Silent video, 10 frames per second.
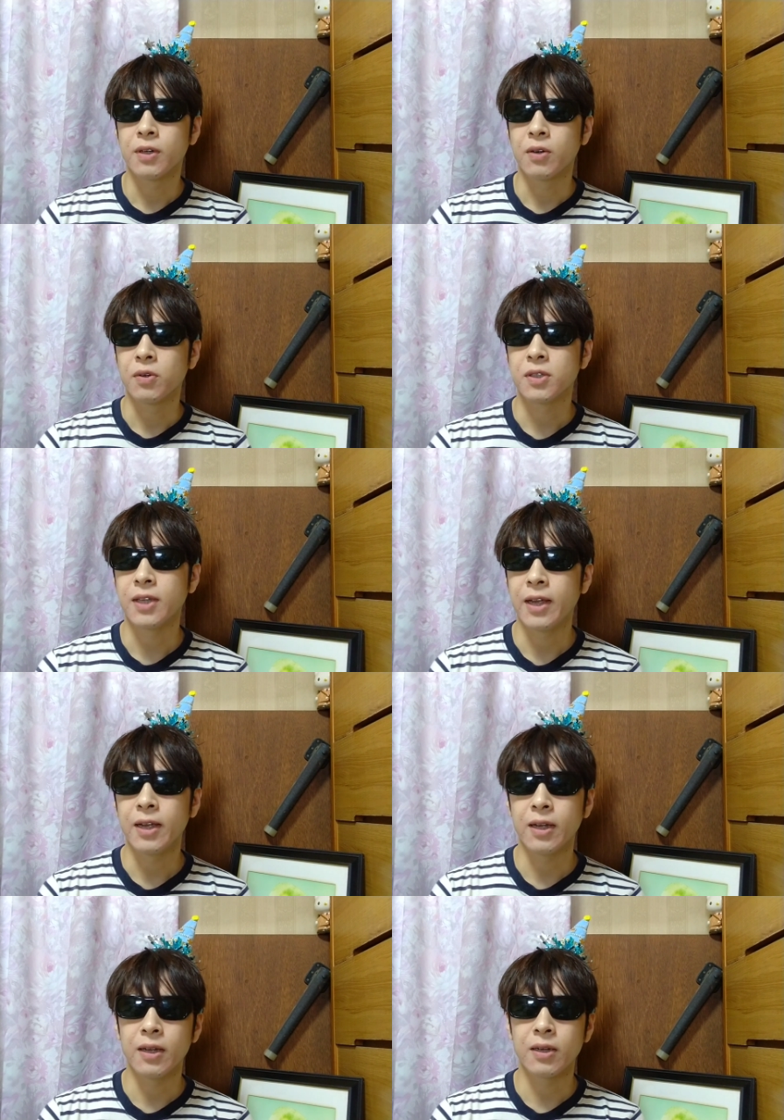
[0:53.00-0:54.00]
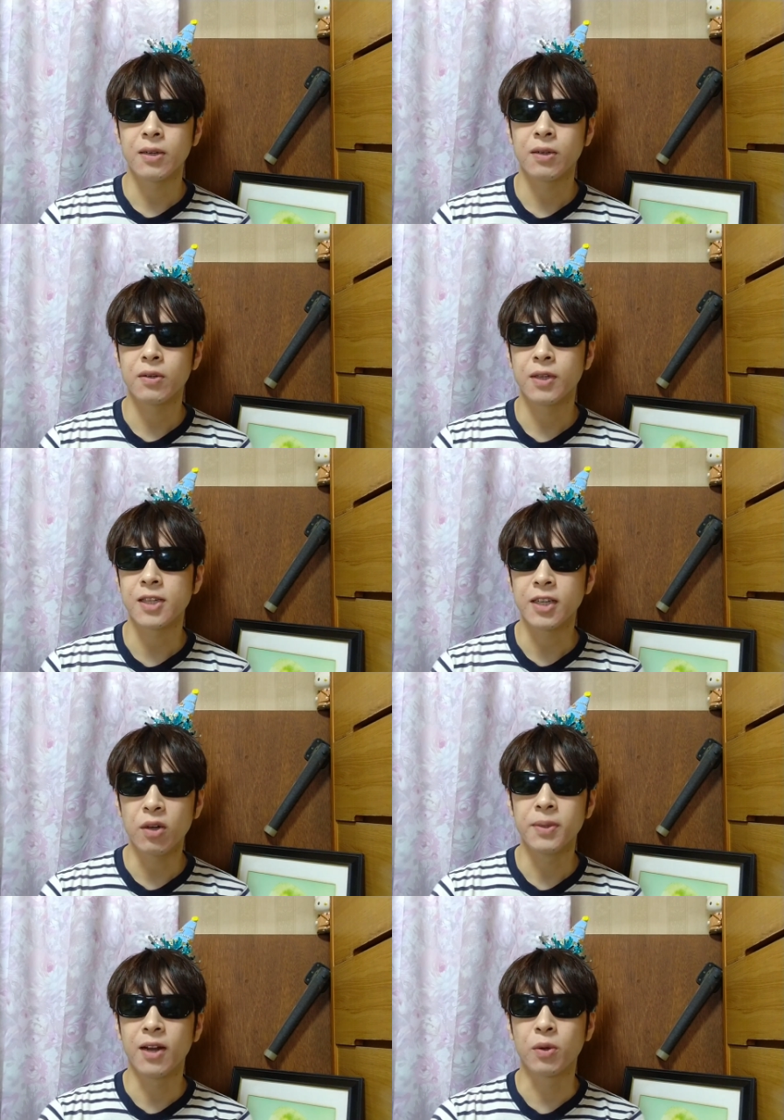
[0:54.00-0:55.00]
あの、してください
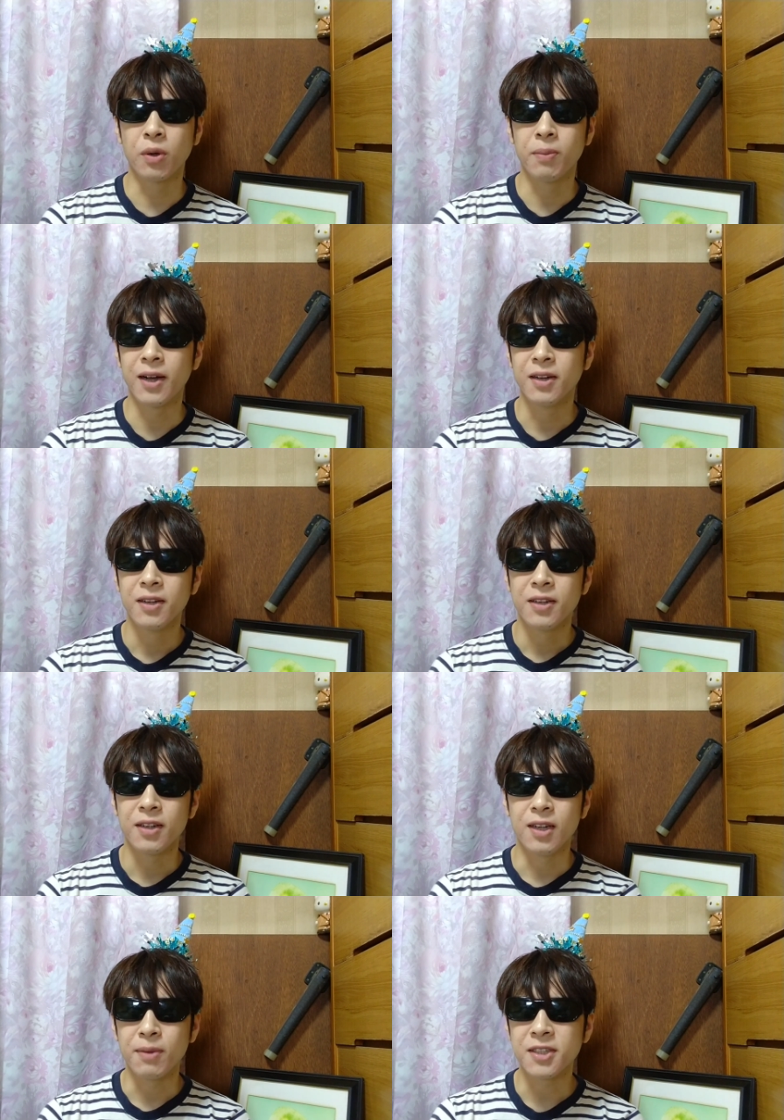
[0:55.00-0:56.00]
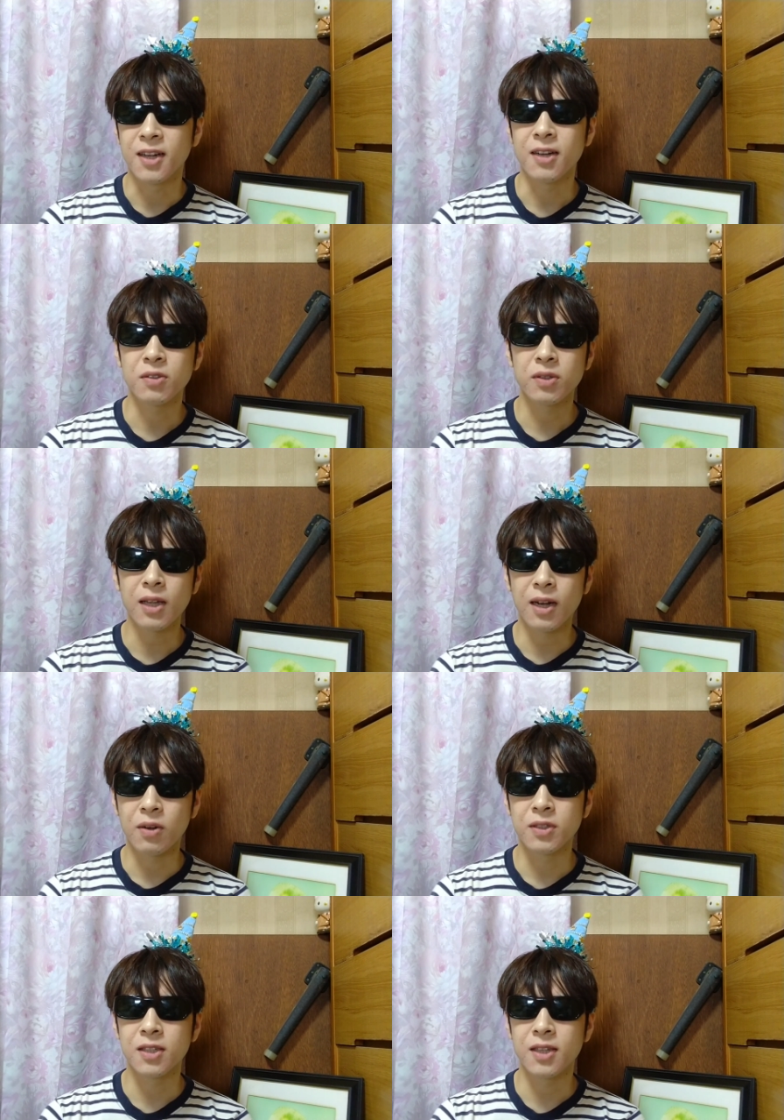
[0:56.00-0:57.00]
よみたいなことをまあ言いました。そしたら、あ
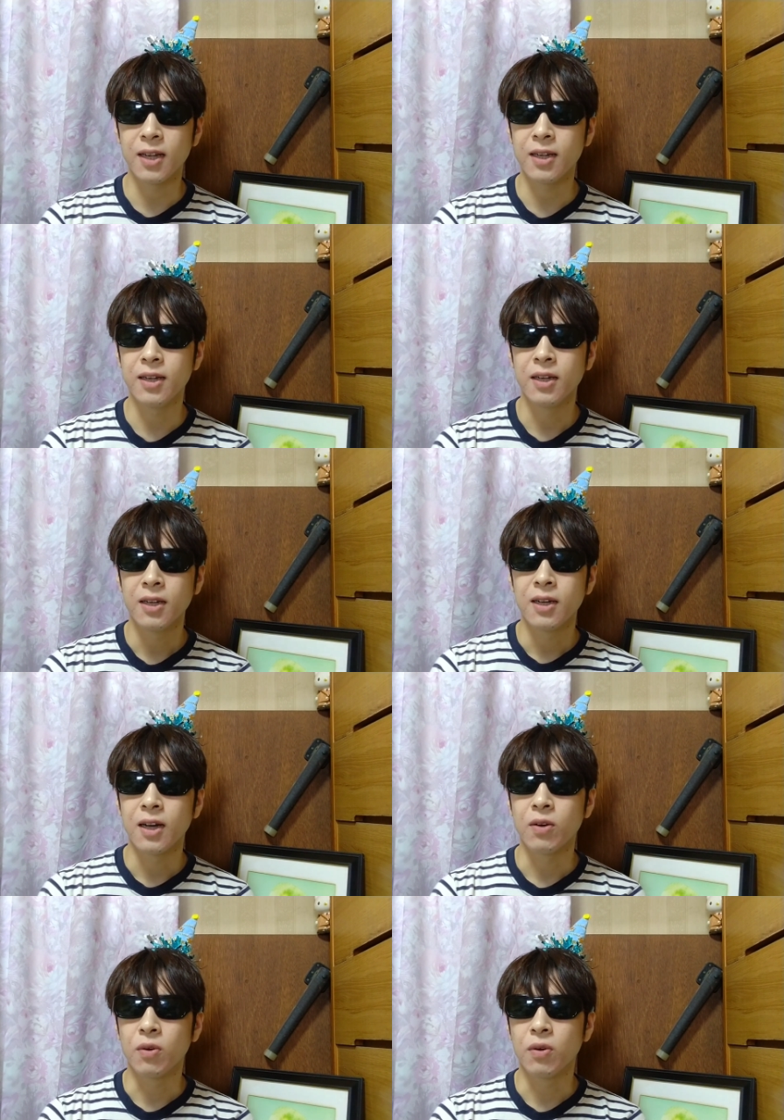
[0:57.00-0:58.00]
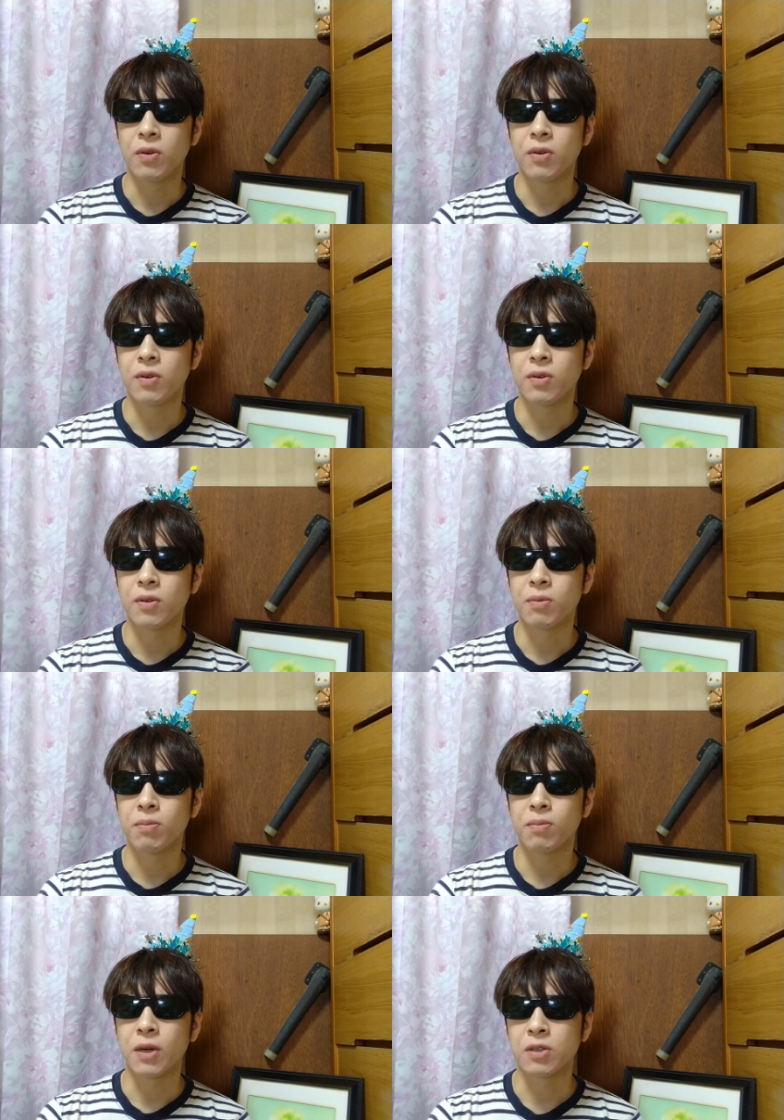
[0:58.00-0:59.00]
の、実際、あの、
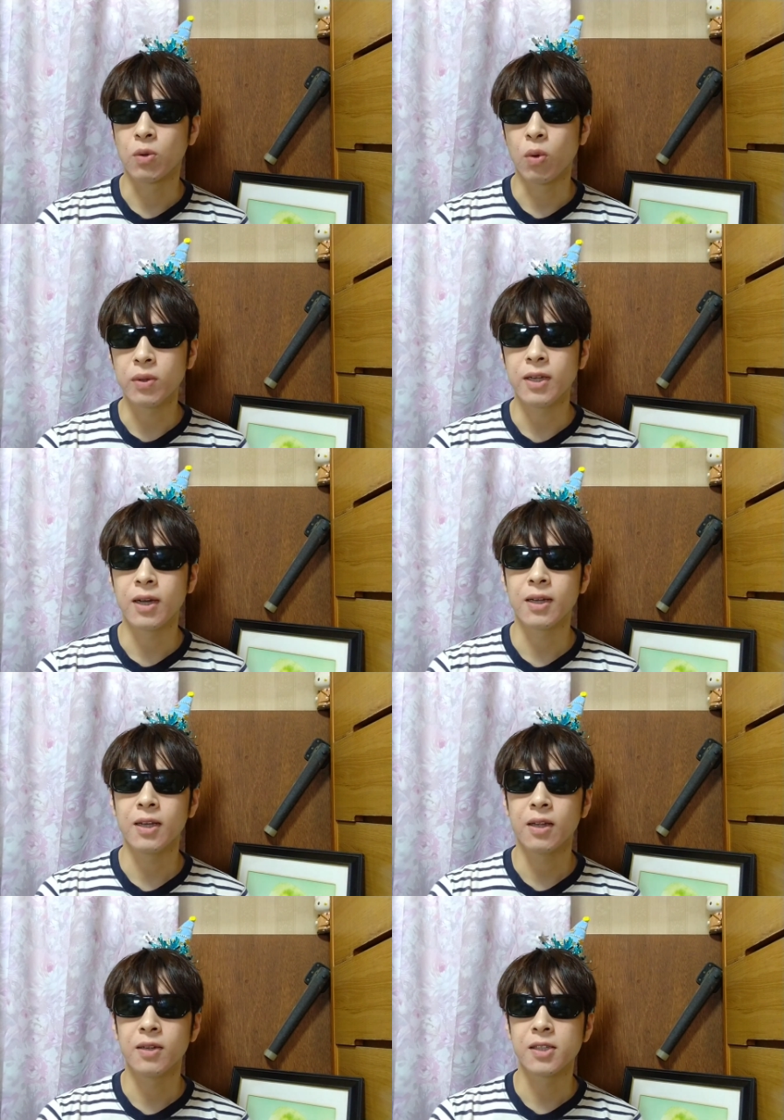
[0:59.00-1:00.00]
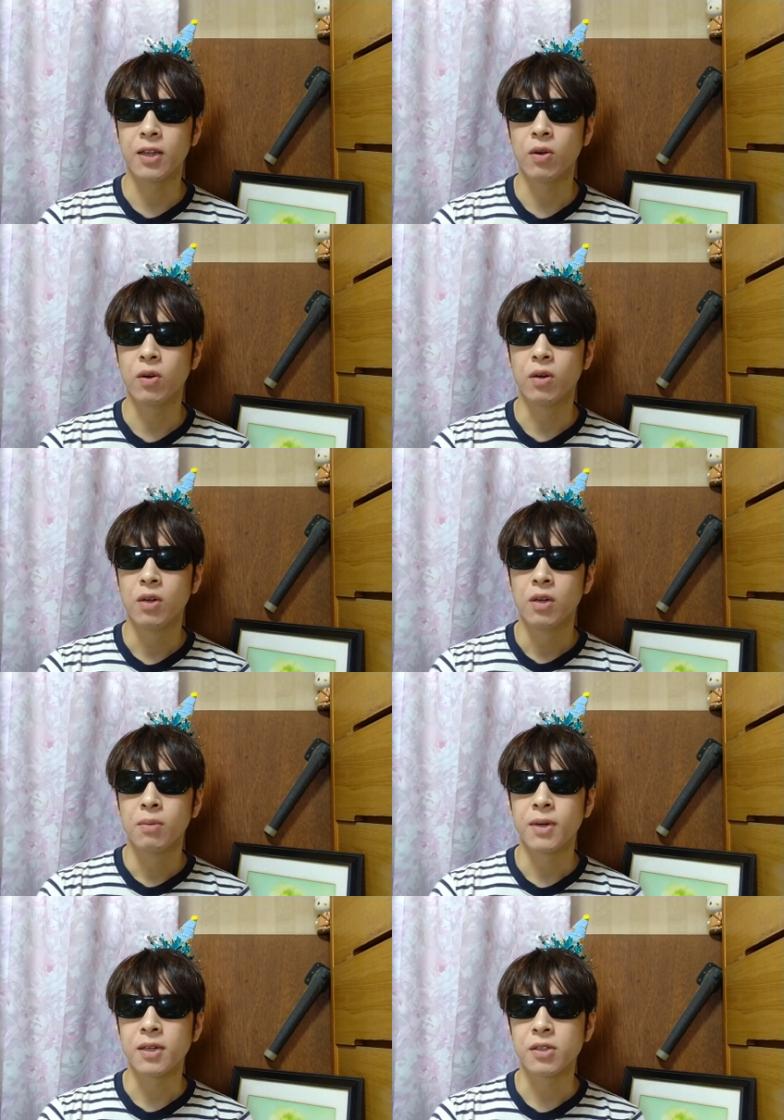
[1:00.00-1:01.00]
まあ、そのご本人から聞いたんですけど、
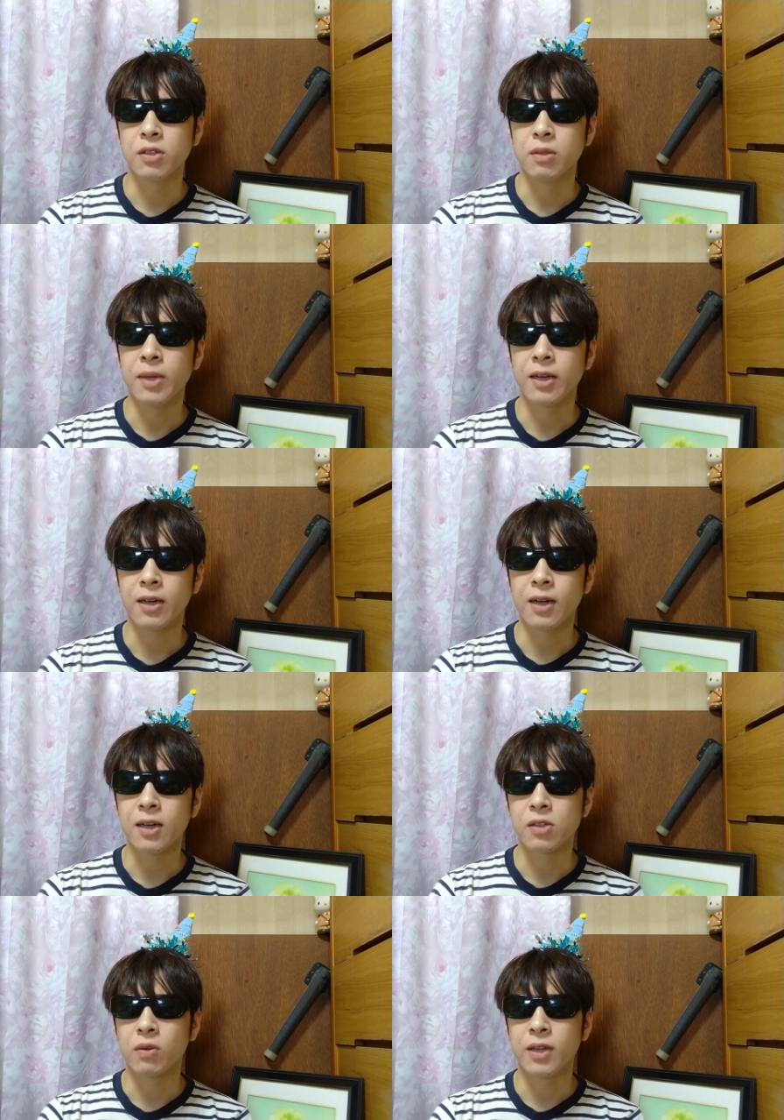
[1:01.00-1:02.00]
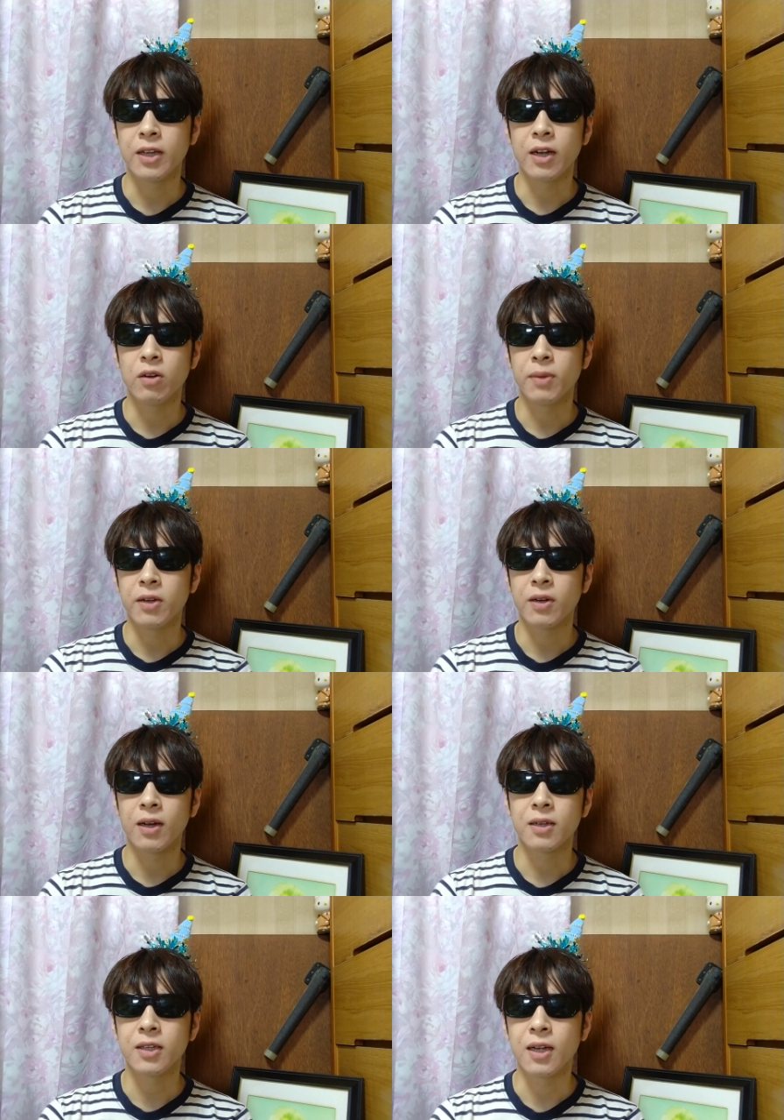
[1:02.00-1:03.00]
まあ、数名からそのねぎらいのメール
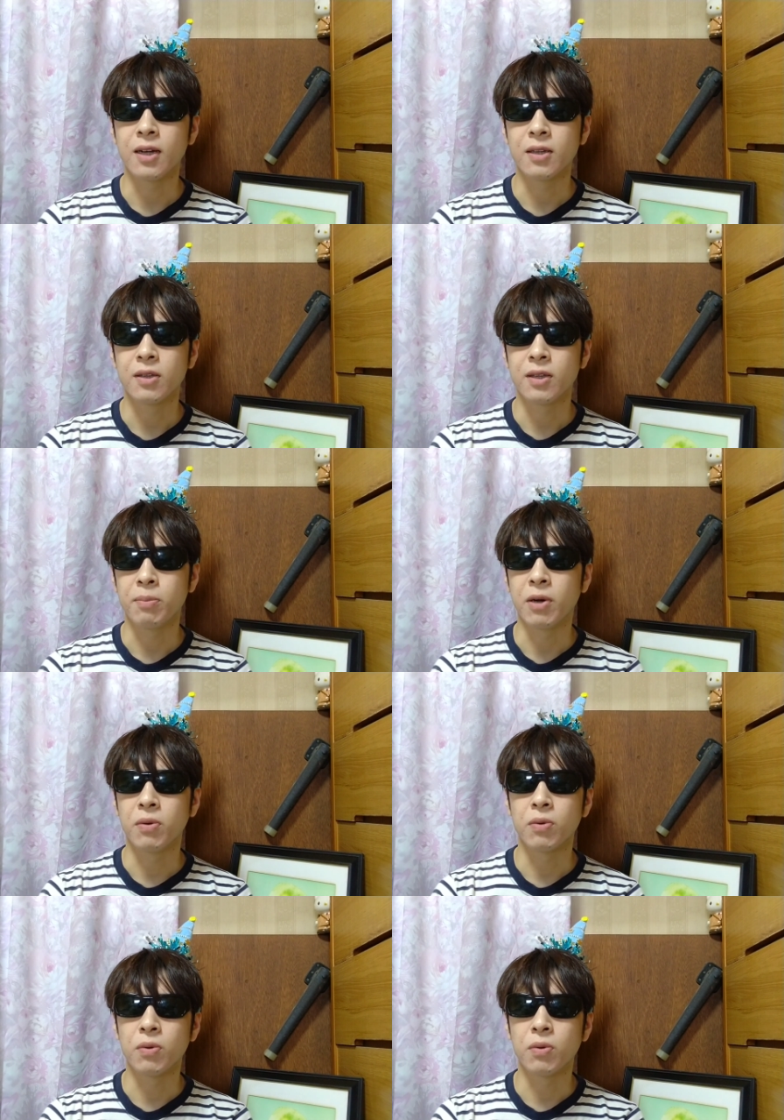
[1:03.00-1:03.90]
が来たって、まあ、